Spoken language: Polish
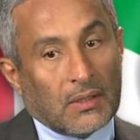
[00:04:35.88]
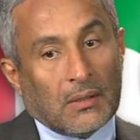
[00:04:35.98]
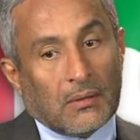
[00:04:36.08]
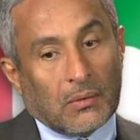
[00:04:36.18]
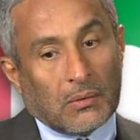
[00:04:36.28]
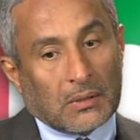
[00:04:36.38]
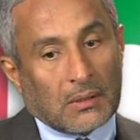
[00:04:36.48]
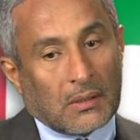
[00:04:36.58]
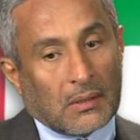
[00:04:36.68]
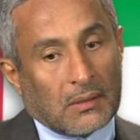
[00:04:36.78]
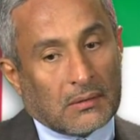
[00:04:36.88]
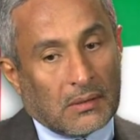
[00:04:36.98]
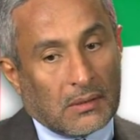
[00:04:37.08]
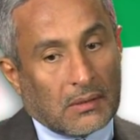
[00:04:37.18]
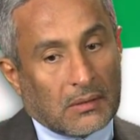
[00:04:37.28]
o kontroli
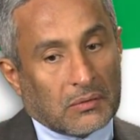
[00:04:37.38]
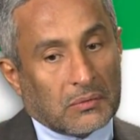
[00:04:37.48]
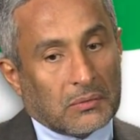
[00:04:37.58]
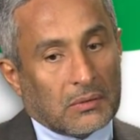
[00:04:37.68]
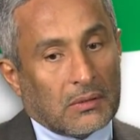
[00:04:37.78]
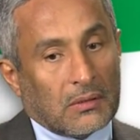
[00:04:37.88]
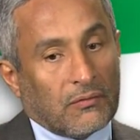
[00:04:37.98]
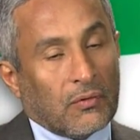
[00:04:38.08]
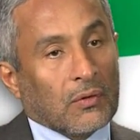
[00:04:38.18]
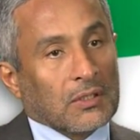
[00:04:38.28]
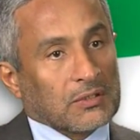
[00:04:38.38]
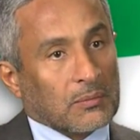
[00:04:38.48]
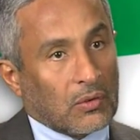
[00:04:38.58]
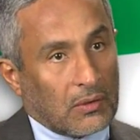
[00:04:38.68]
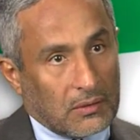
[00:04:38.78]
wykonania zadań i
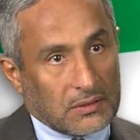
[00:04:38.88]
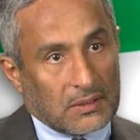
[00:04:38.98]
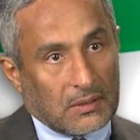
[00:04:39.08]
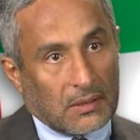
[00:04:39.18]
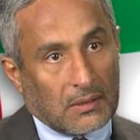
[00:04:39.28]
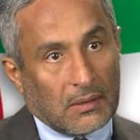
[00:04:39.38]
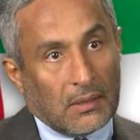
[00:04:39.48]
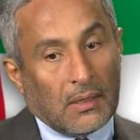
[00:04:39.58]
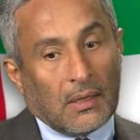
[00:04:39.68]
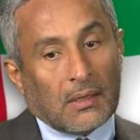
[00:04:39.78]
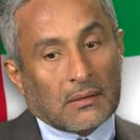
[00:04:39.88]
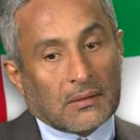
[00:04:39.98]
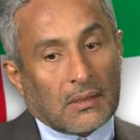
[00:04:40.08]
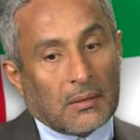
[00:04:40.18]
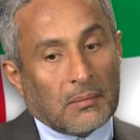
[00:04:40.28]
skorzystać z Waszych
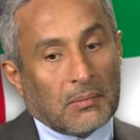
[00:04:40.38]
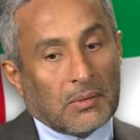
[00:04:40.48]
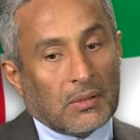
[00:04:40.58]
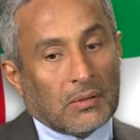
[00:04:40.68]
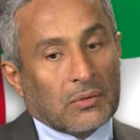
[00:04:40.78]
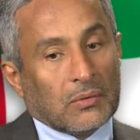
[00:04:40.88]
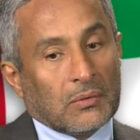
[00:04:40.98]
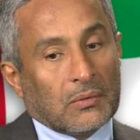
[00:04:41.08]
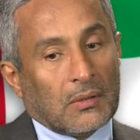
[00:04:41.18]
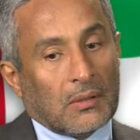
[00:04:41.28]
doświadczeń w tym zakresie. Uh,